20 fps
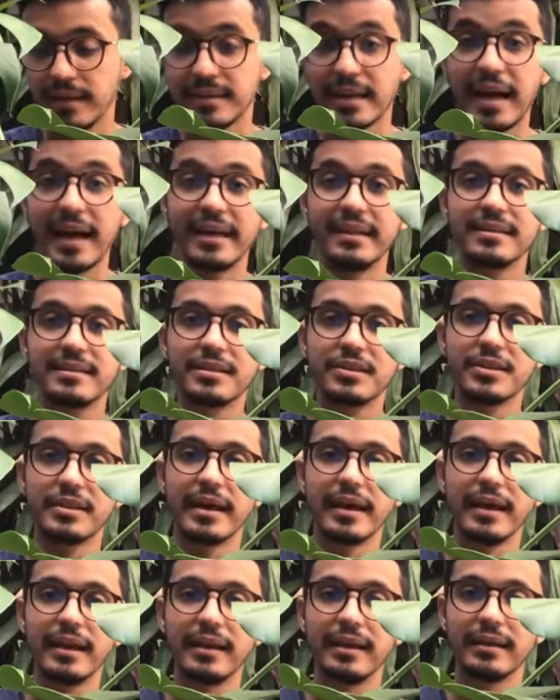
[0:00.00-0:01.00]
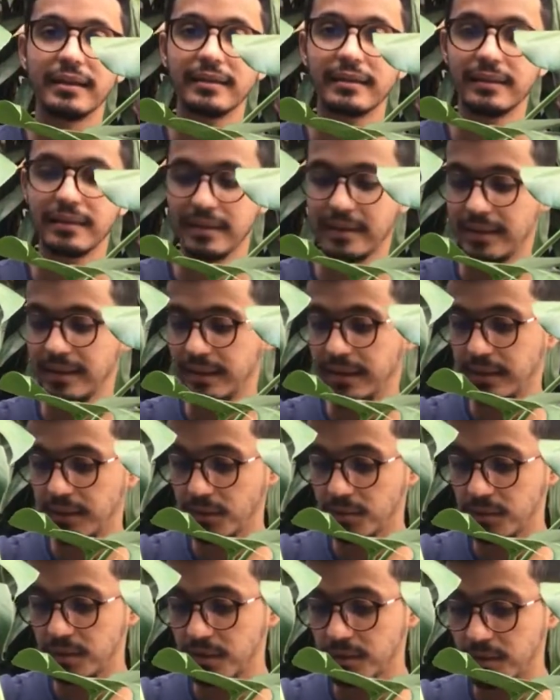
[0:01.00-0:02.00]
as raízes dela
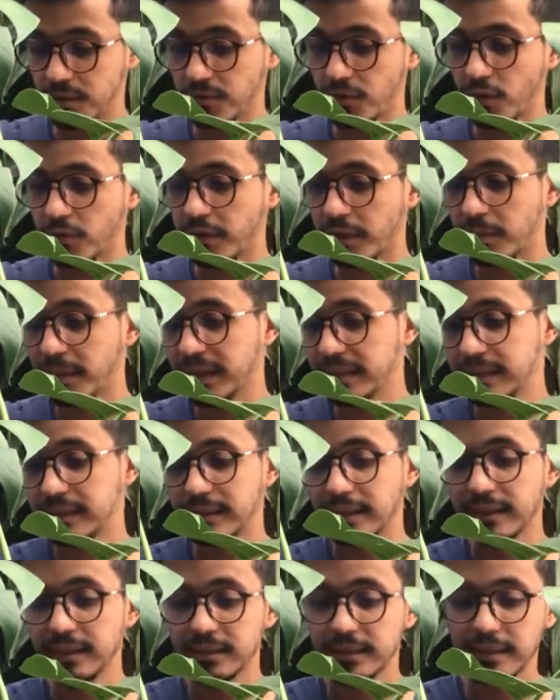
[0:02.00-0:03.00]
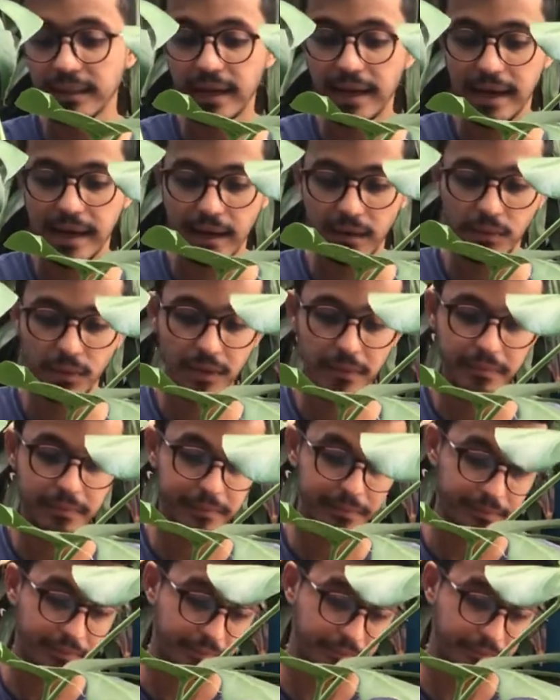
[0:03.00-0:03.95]
iriam se desenvolver bastante na água.